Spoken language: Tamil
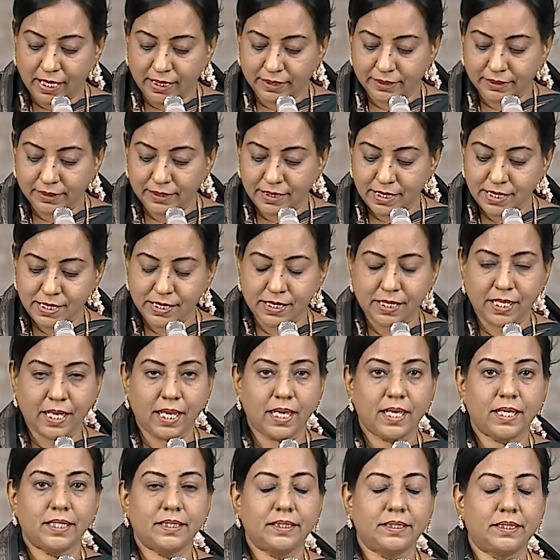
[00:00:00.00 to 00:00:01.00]
அந்த
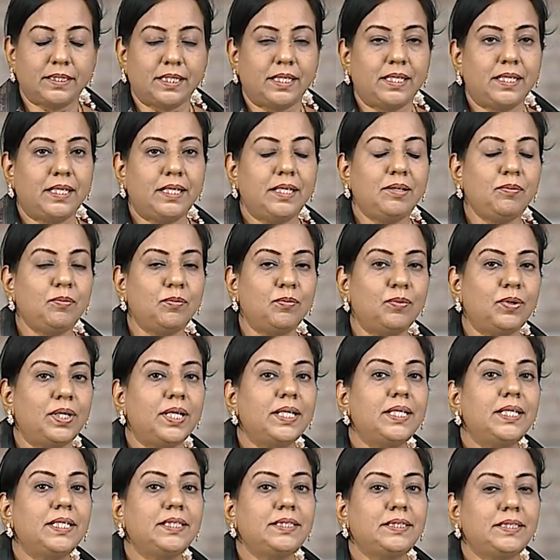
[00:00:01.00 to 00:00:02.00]
ஸ்நேகத்தை
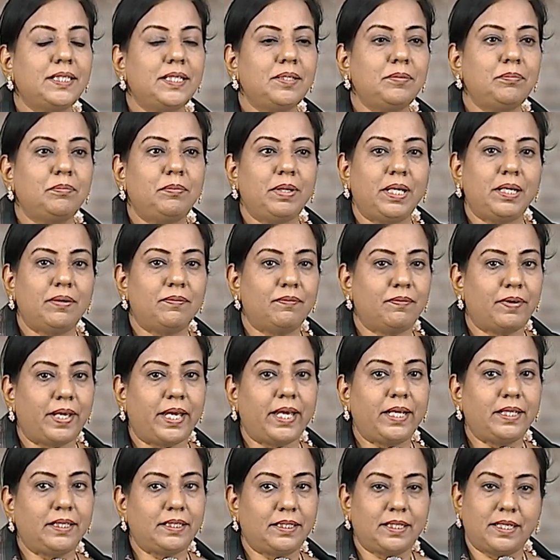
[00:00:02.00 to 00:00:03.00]
உலகத்தின் மேல் வை
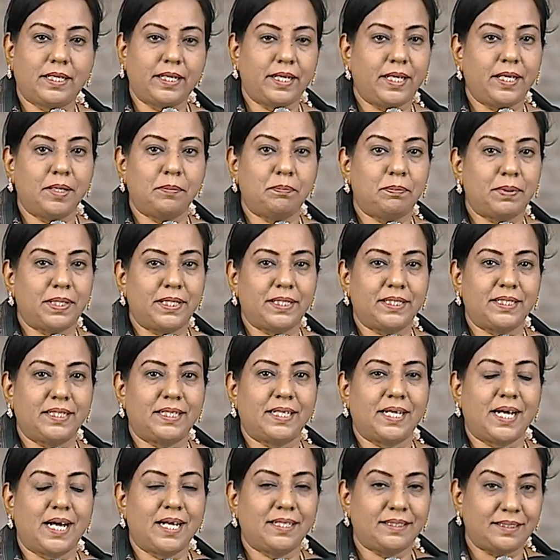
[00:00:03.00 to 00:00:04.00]
பார்க்குறீங்க பாருங்கள்
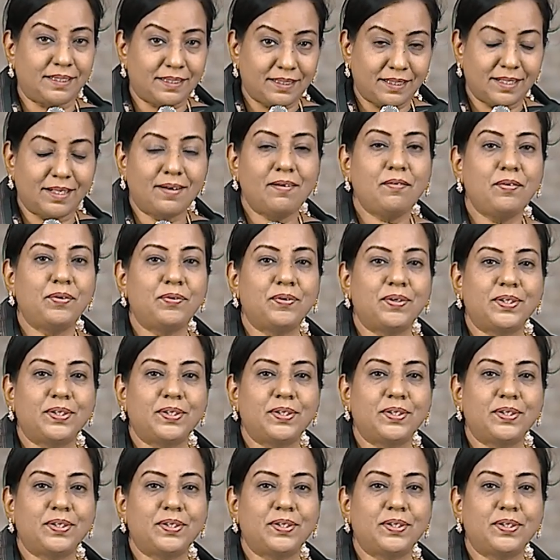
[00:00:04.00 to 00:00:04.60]
அதை தான் அவர்